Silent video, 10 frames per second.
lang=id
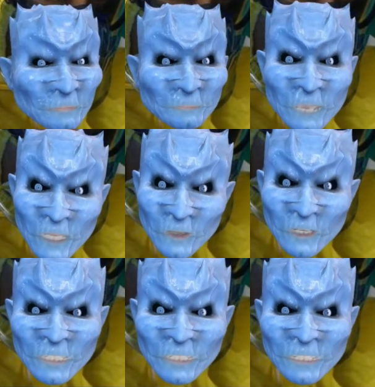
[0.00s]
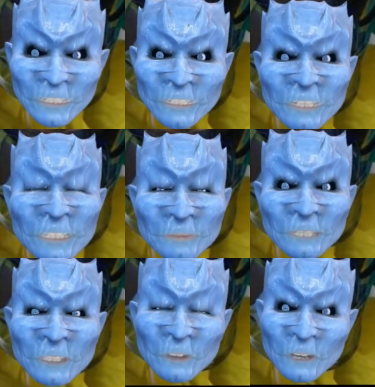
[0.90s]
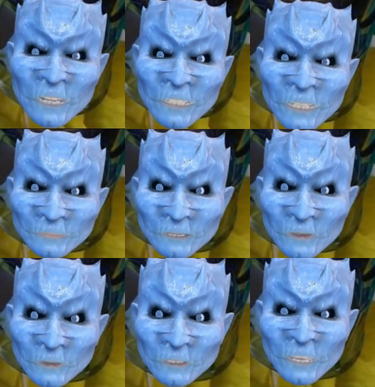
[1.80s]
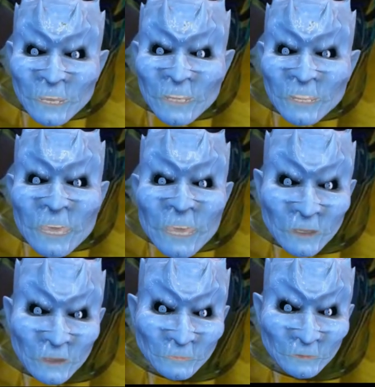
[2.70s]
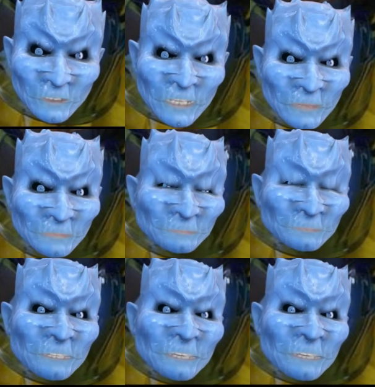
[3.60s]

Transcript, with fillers: majority atau majority penduduknya adalah non-muslim.